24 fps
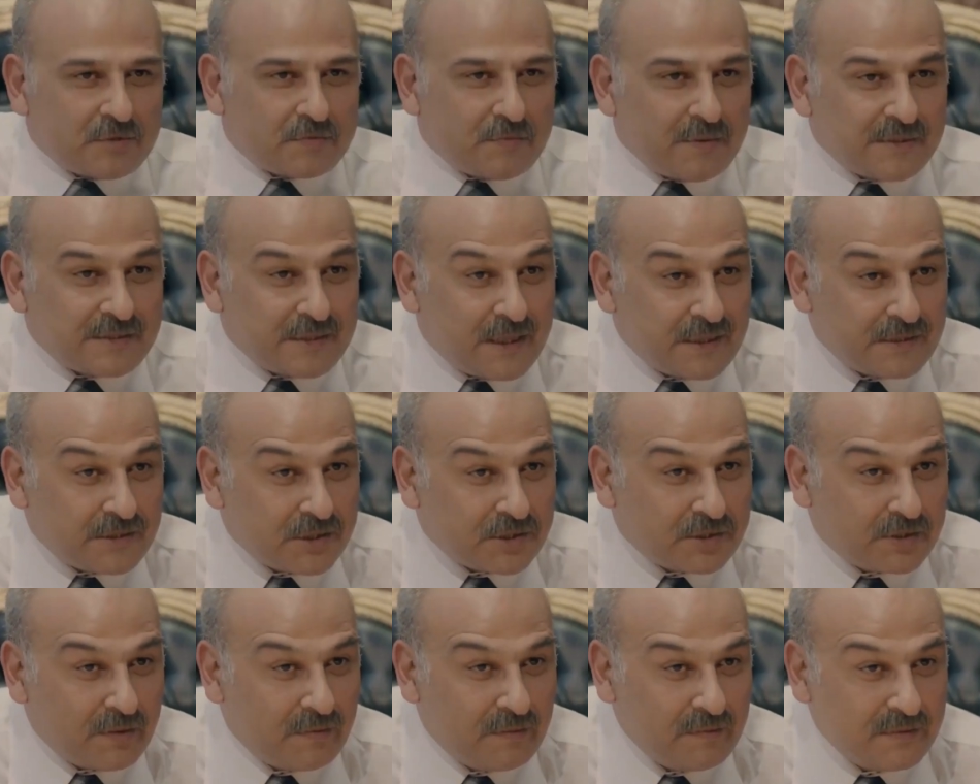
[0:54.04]
مش بس هذا
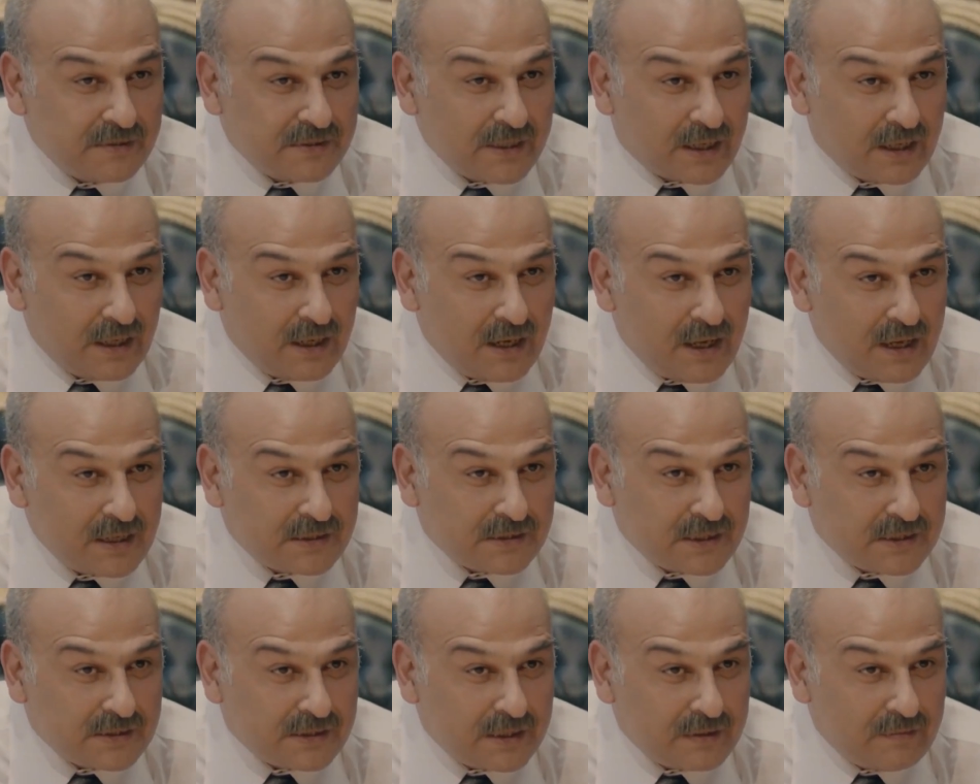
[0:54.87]
الشبل من ذاك
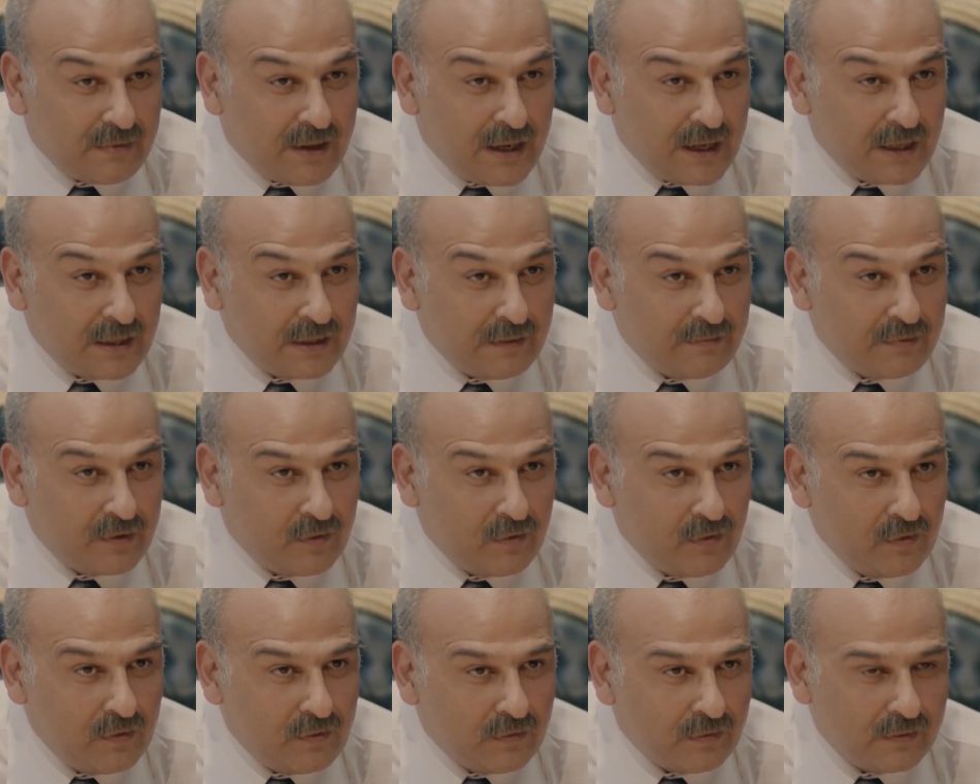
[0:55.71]
الاسد زي ما اهالينا
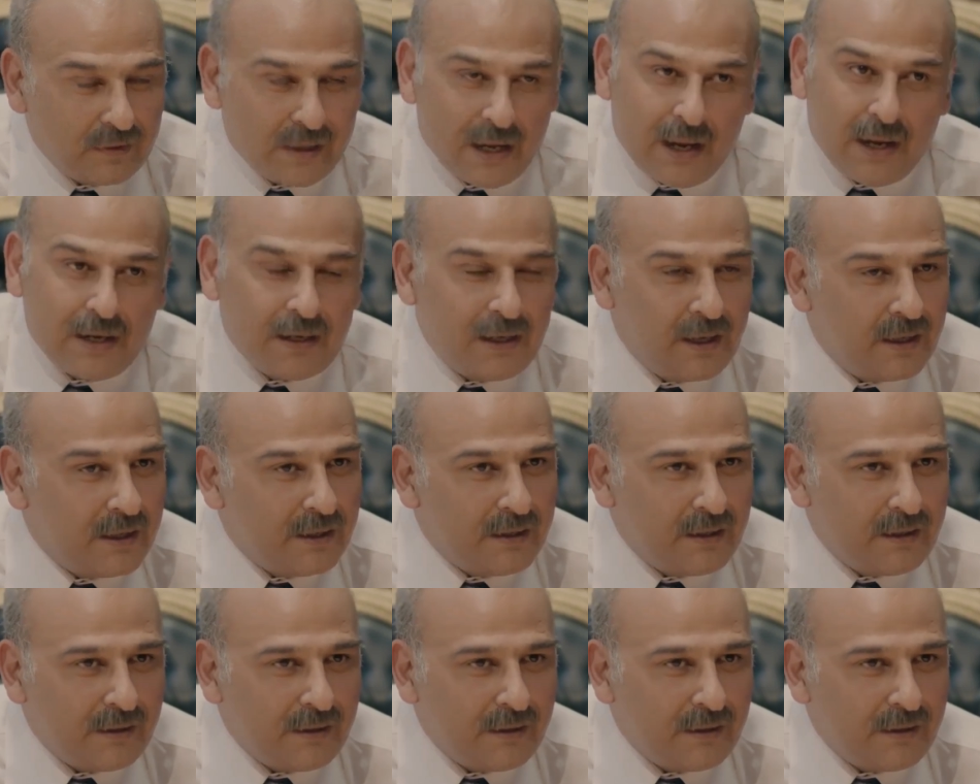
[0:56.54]
بيقولوا لا لا لا